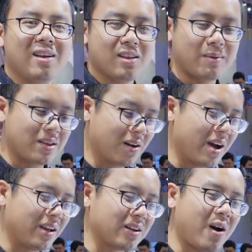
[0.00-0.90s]
nhưng mà nhiều
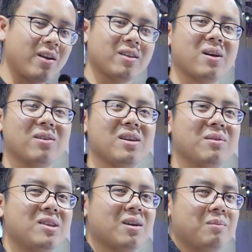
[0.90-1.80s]
người coi nó giống như
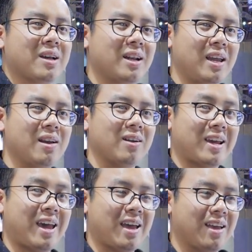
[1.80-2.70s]
một chiếc bikini nó
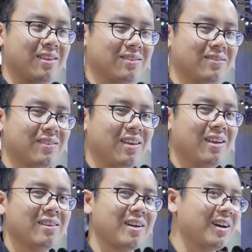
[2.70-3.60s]
ke
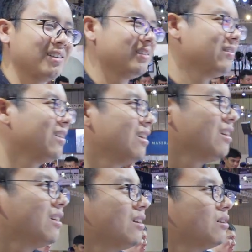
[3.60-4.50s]
vâng.
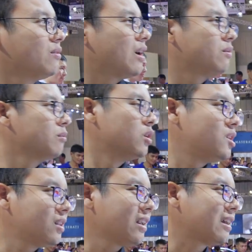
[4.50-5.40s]
vâng một
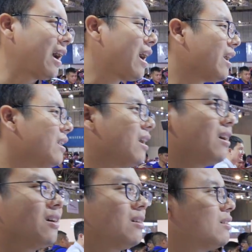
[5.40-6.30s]
chi tiết khá hay nữa
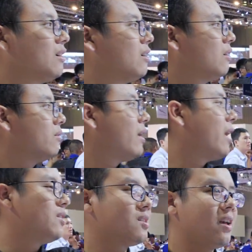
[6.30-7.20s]

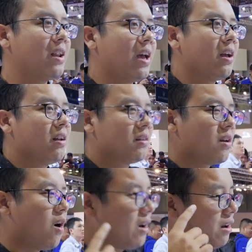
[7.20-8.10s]
về chiếc xe này
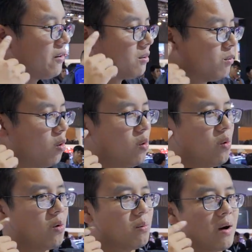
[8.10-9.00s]
đó là phần mũ
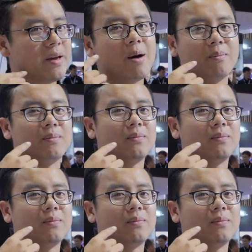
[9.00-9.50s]
bảo hiểm